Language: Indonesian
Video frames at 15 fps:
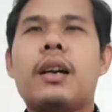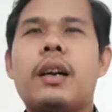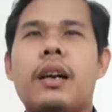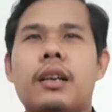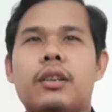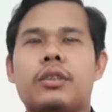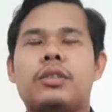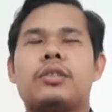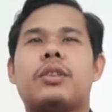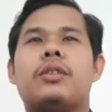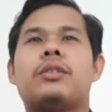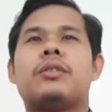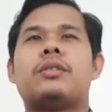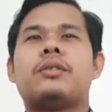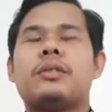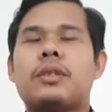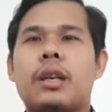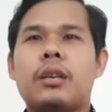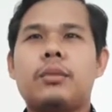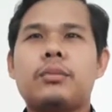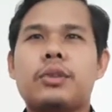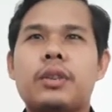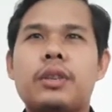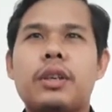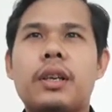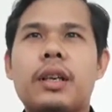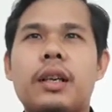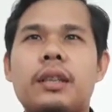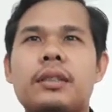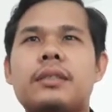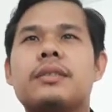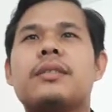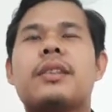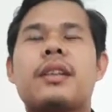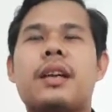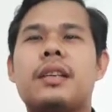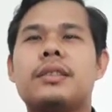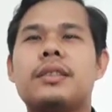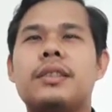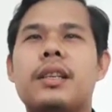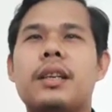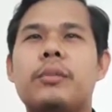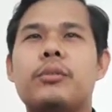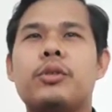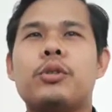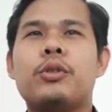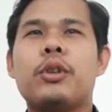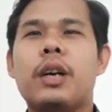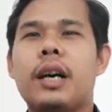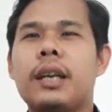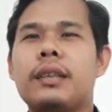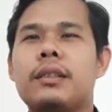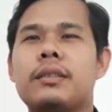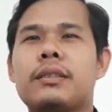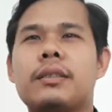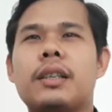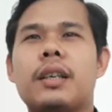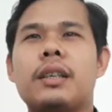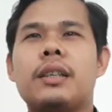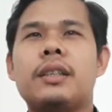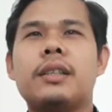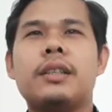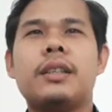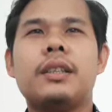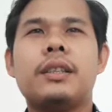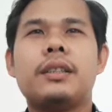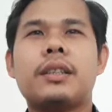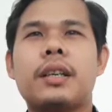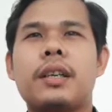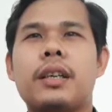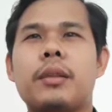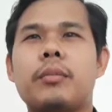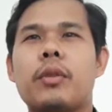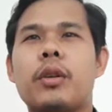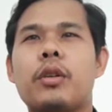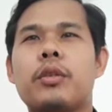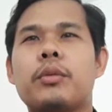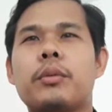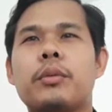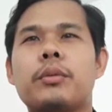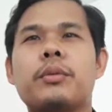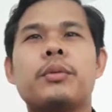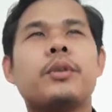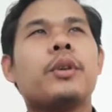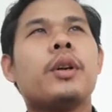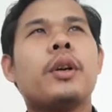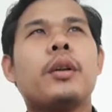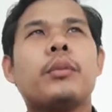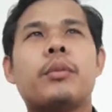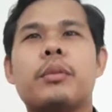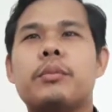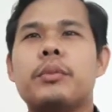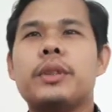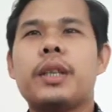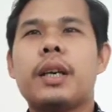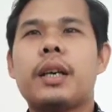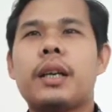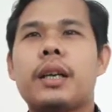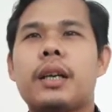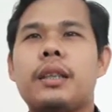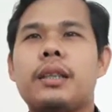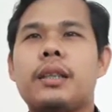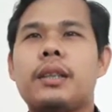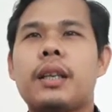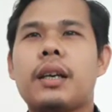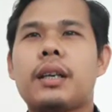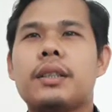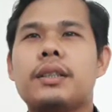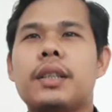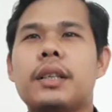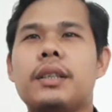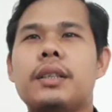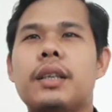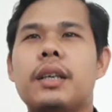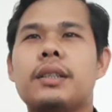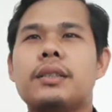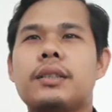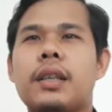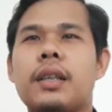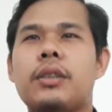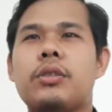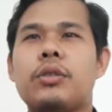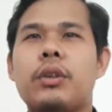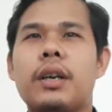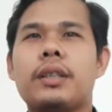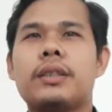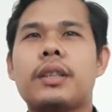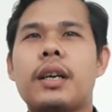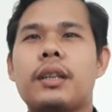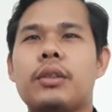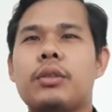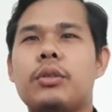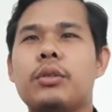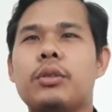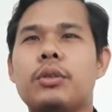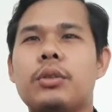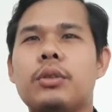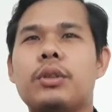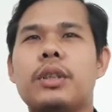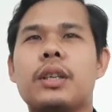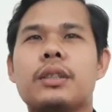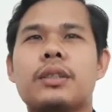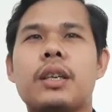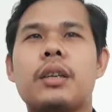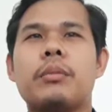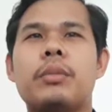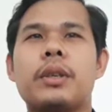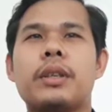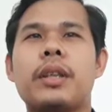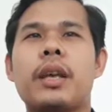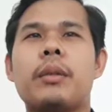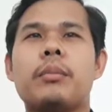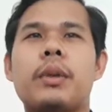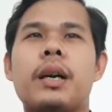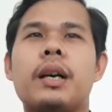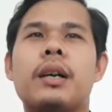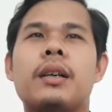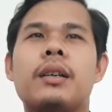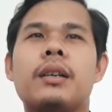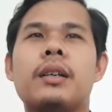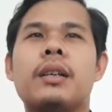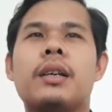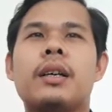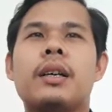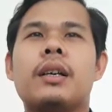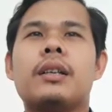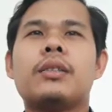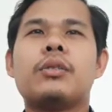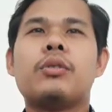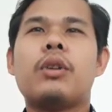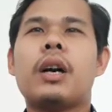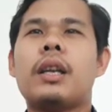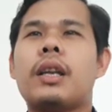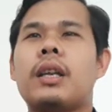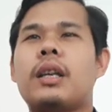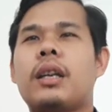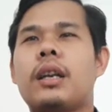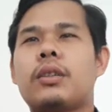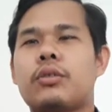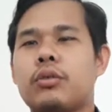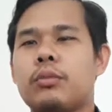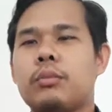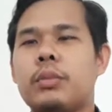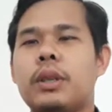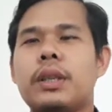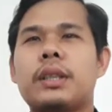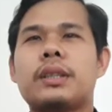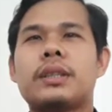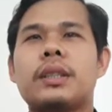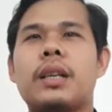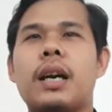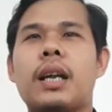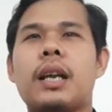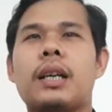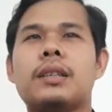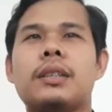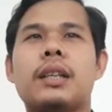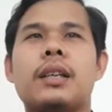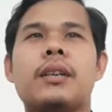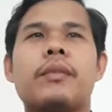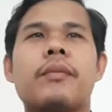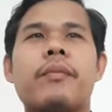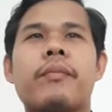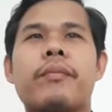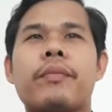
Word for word: Halo salam saudara terkasih dalam Tuhan Kali ini saya mau membicarakan tentang kejadian 1 ayat 1 yang saya beri tema Tuhan adalah sumber segalanya